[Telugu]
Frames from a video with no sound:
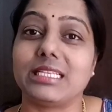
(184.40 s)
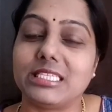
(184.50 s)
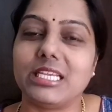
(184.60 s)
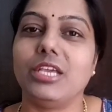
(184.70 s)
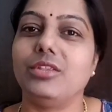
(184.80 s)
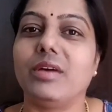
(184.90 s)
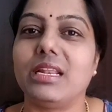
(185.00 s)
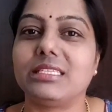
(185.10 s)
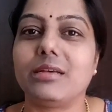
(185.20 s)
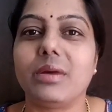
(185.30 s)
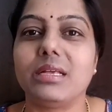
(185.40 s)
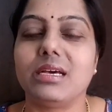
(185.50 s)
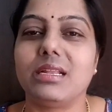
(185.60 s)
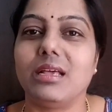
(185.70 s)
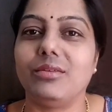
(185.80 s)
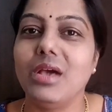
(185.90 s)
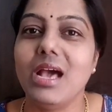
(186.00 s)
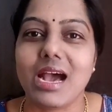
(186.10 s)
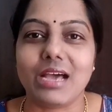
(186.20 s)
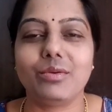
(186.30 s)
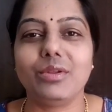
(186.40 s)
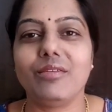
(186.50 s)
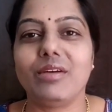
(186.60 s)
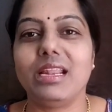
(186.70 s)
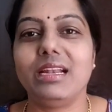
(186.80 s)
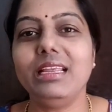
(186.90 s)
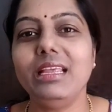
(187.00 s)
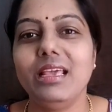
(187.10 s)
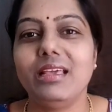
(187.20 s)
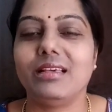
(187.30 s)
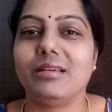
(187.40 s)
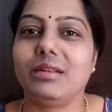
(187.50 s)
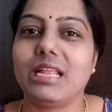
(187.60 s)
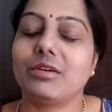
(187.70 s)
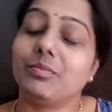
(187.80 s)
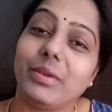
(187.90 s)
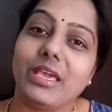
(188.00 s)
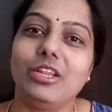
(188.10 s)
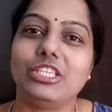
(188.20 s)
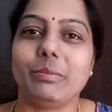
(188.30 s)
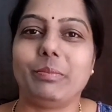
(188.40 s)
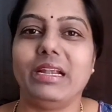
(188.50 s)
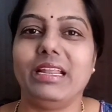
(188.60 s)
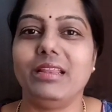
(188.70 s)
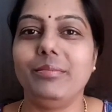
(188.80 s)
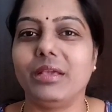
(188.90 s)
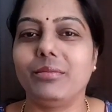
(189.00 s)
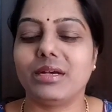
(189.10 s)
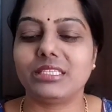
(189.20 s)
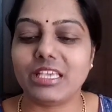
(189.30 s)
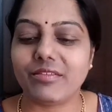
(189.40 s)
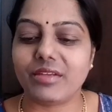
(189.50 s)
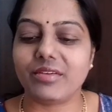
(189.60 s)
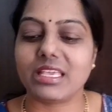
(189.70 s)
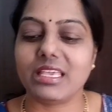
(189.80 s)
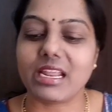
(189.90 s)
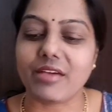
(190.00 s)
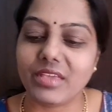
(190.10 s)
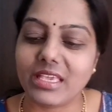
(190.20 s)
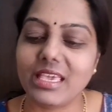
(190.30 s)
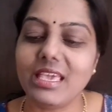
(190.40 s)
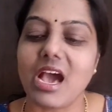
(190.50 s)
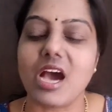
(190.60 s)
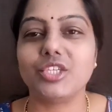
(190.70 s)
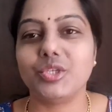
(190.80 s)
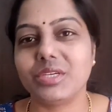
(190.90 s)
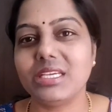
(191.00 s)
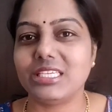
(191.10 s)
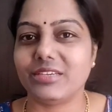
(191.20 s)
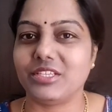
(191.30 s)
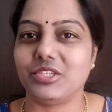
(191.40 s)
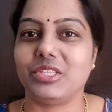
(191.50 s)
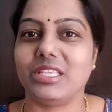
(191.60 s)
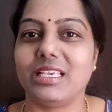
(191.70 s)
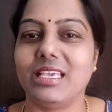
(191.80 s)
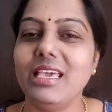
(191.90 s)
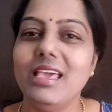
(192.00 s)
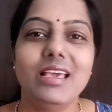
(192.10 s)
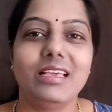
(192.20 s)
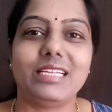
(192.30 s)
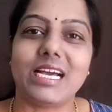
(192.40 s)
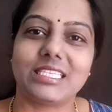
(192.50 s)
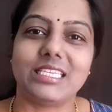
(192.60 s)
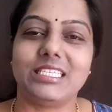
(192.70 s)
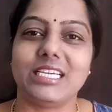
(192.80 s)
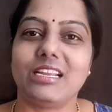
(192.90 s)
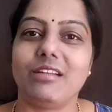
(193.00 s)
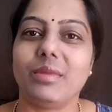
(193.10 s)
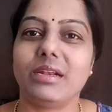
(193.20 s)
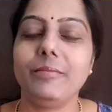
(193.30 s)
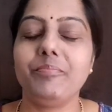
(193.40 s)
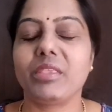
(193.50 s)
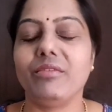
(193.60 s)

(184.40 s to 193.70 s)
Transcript: నచ్చలేదు వాళ్ళ సమాధానాలు అనుకున్న వాళ్ళని నాకు పేర్లు చెప్పండి అని బిగ్ బాస్ ఎవరెవరికి రవికి ఆశుకి శివజ్యోతికి టాస్క్ ఇచ్చారనమాట